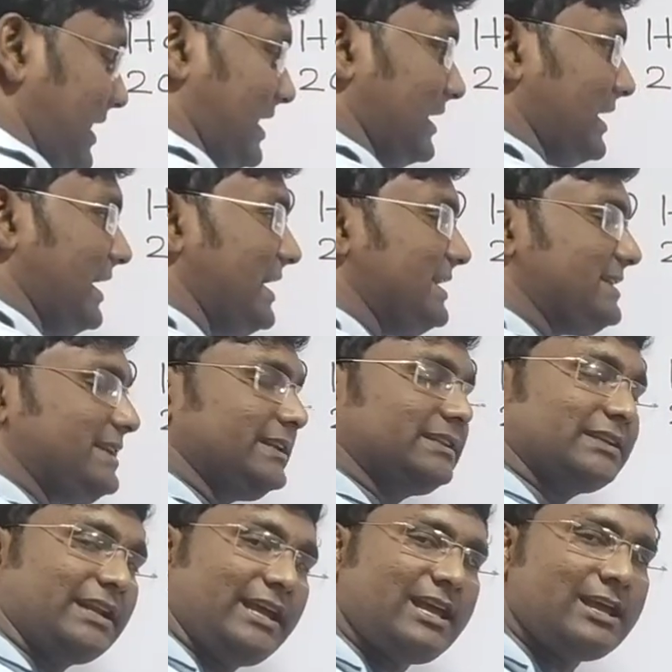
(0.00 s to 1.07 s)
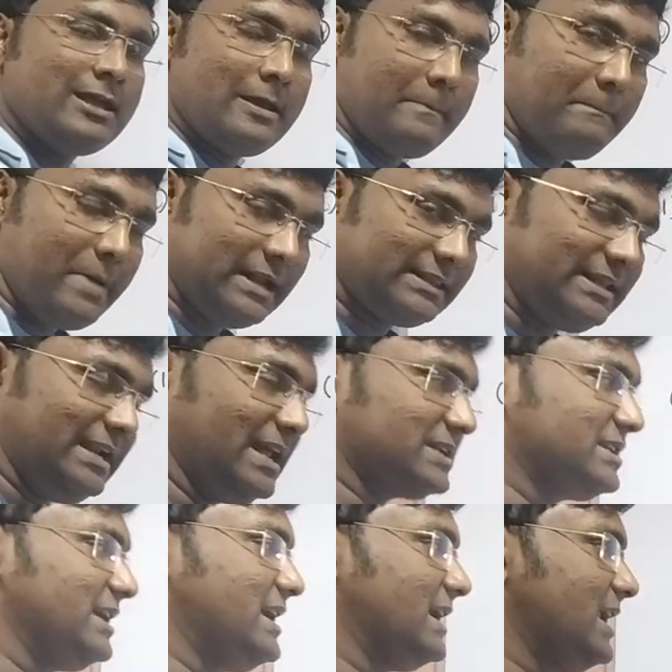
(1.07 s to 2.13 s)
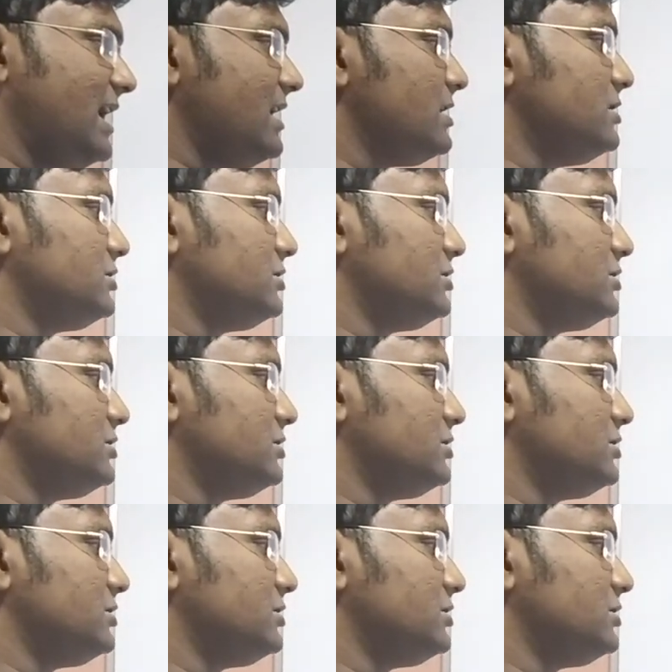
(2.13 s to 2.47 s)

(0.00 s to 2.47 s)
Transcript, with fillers: এখানে এইটটি থ্রি বা তিরাশিখানা